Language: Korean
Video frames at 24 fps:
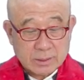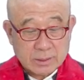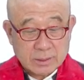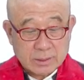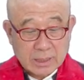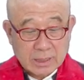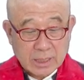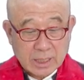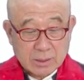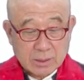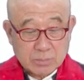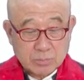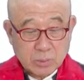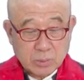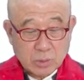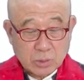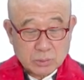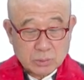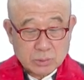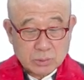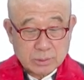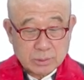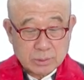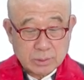약
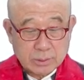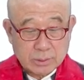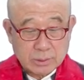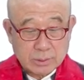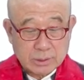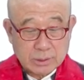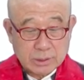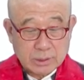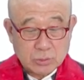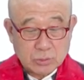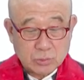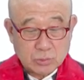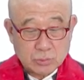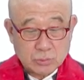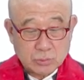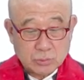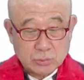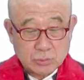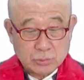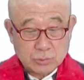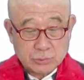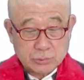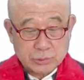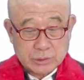복덕이
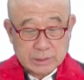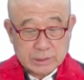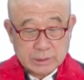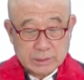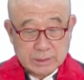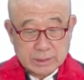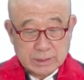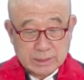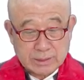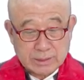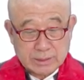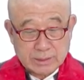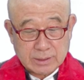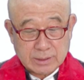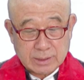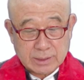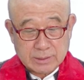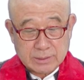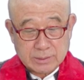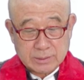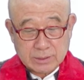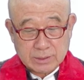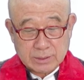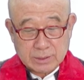
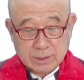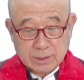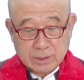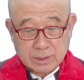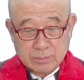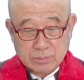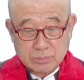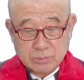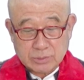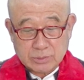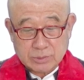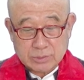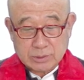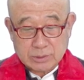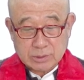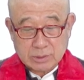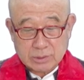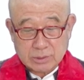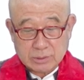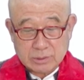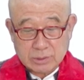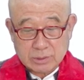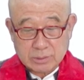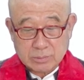유실인된 열애가
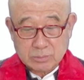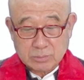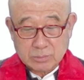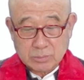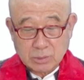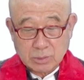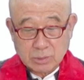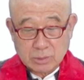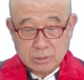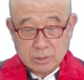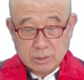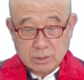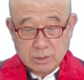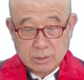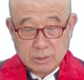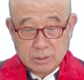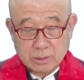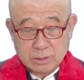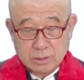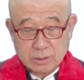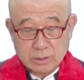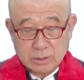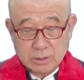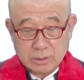불설 득복
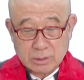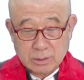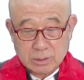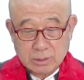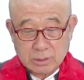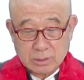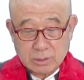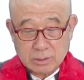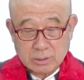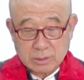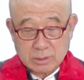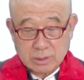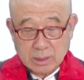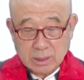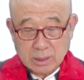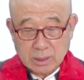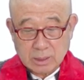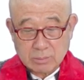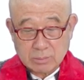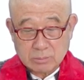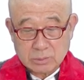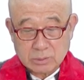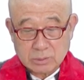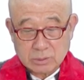어, 다,
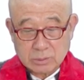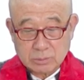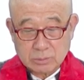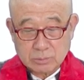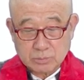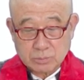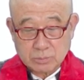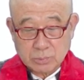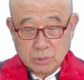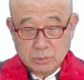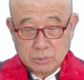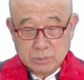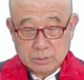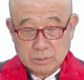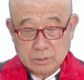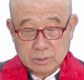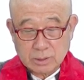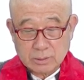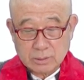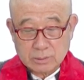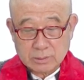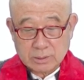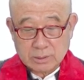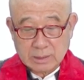득복
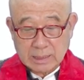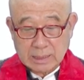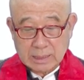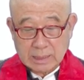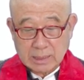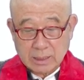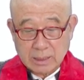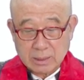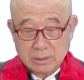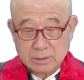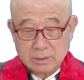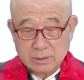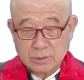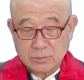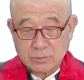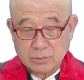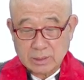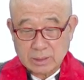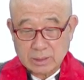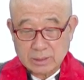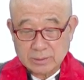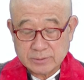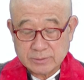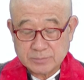덕다
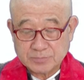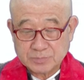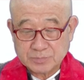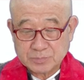언니와